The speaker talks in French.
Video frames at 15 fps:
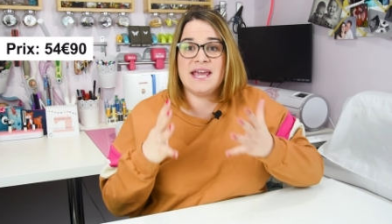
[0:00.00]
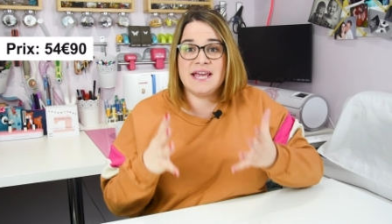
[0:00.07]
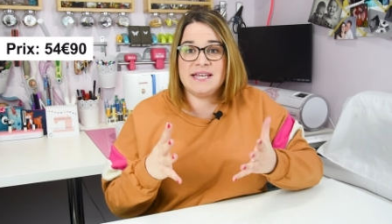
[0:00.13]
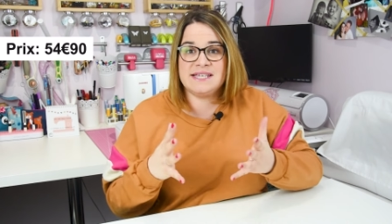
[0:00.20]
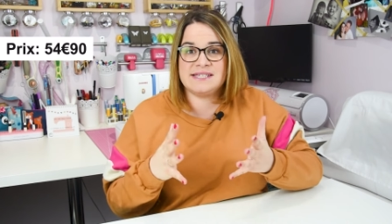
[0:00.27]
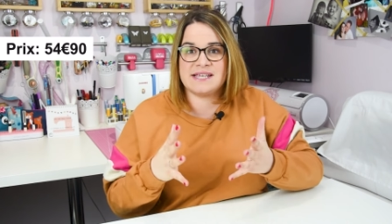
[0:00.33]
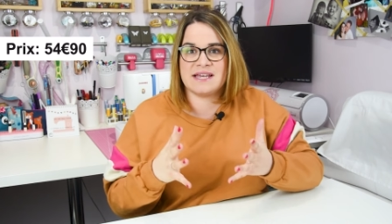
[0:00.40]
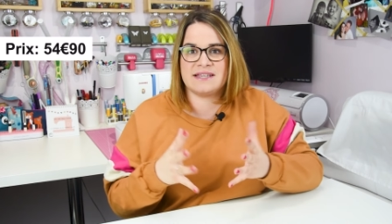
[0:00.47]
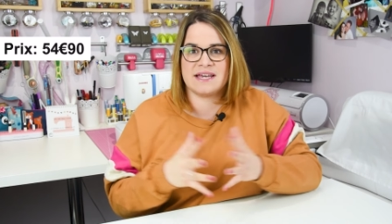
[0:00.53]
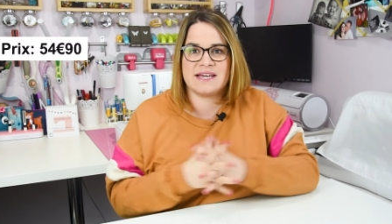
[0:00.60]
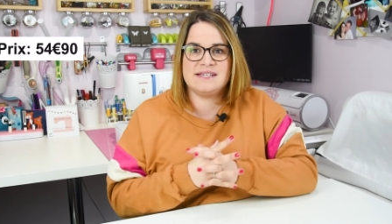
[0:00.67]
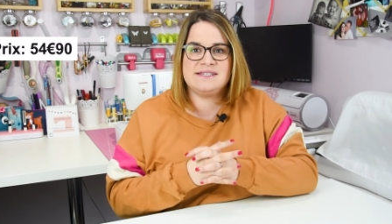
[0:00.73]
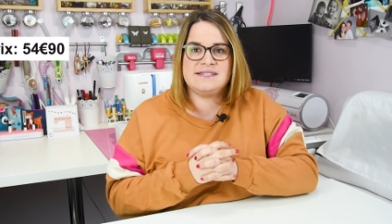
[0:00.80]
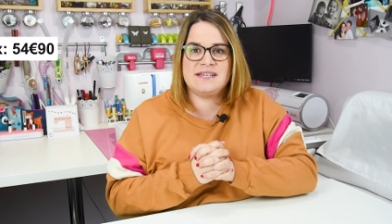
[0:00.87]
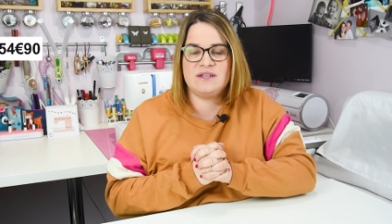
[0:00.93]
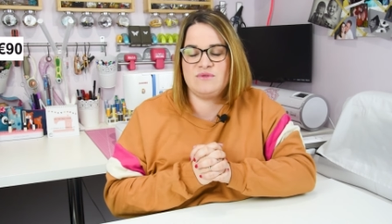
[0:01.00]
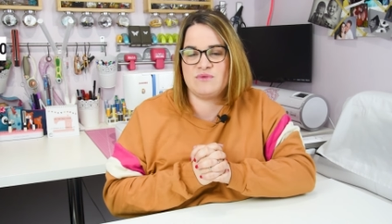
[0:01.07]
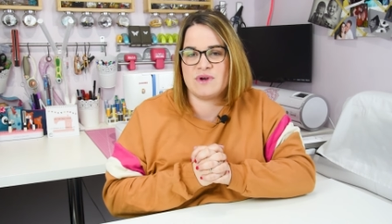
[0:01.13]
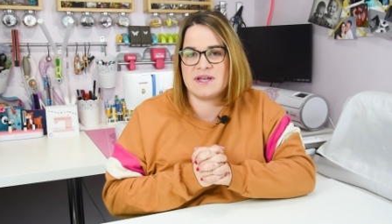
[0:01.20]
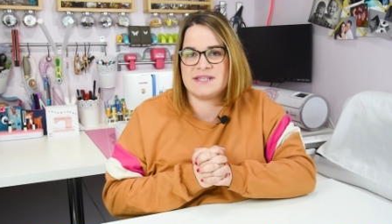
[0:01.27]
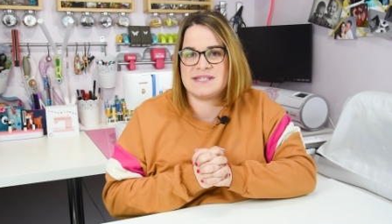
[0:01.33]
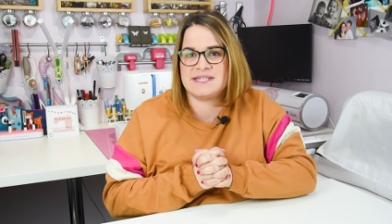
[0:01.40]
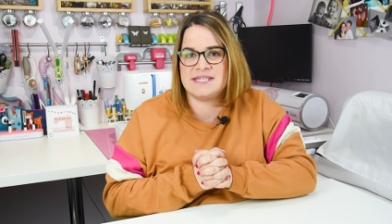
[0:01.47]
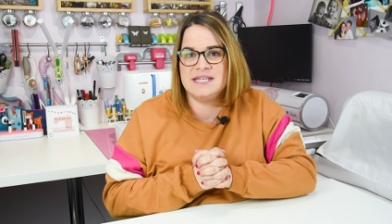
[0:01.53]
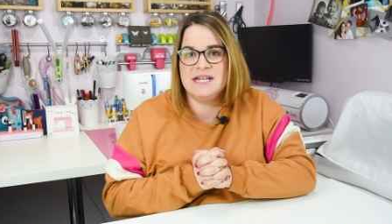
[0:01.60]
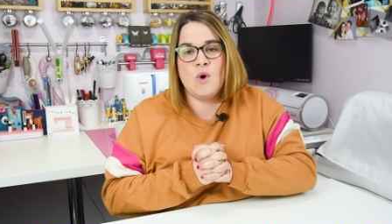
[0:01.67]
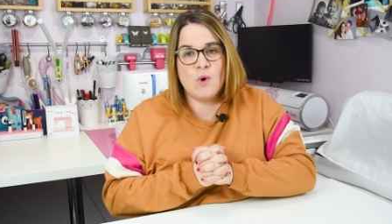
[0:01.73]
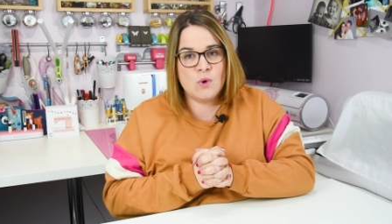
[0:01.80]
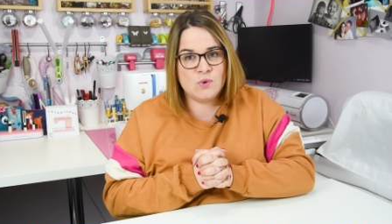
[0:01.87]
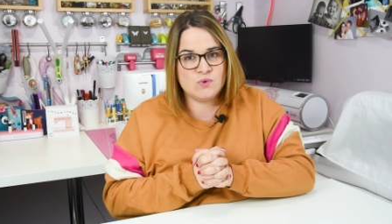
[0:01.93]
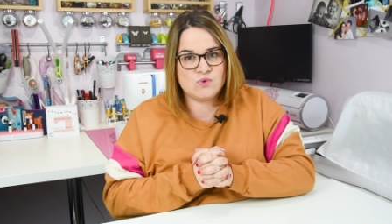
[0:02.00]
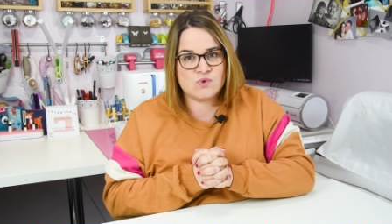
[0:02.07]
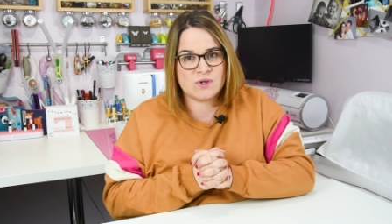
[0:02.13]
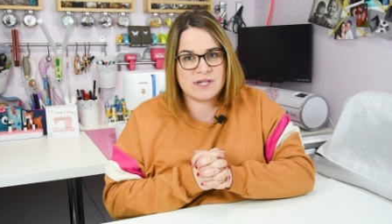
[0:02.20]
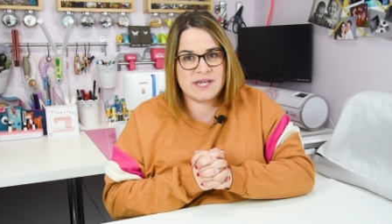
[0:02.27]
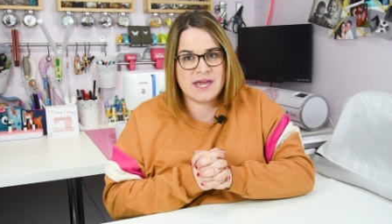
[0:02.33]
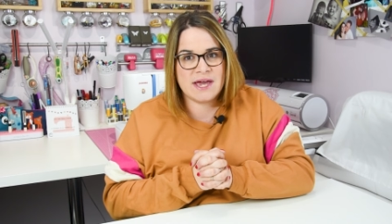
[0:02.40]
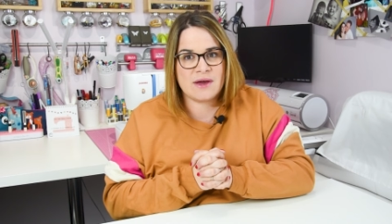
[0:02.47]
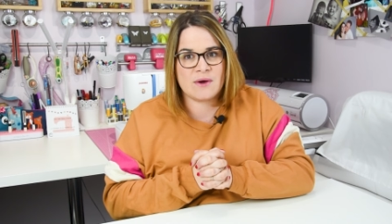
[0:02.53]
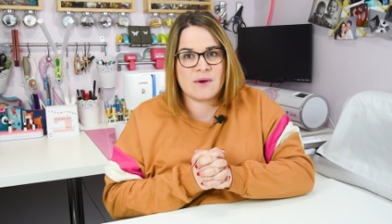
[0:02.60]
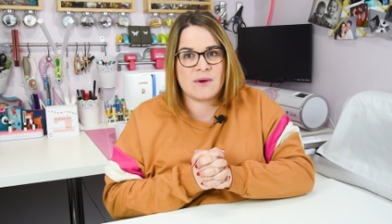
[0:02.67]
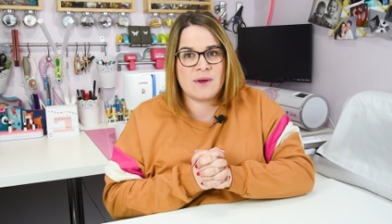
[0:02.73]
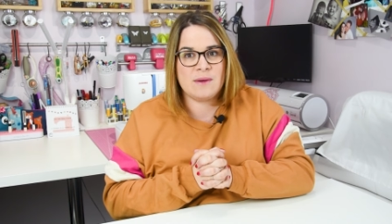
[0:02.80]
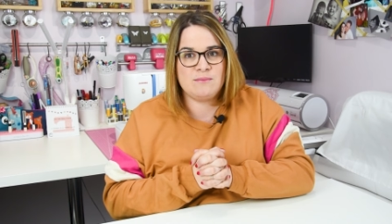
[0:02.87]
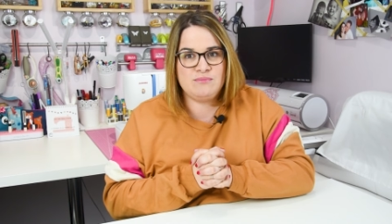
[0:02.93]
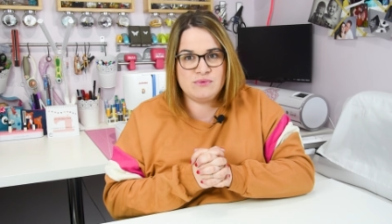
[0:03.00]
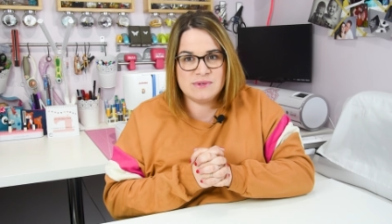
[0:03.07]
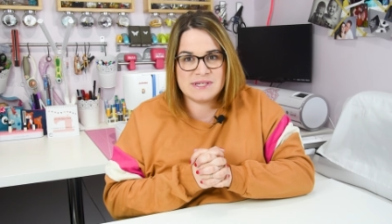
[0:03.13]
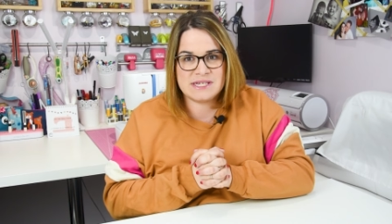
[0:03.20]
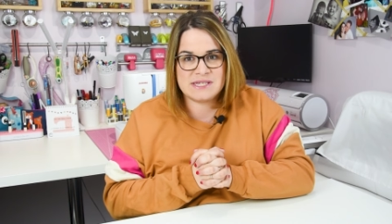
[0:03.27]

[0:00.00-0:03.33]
et qui s'adresse cette fois-ci aux couturières plus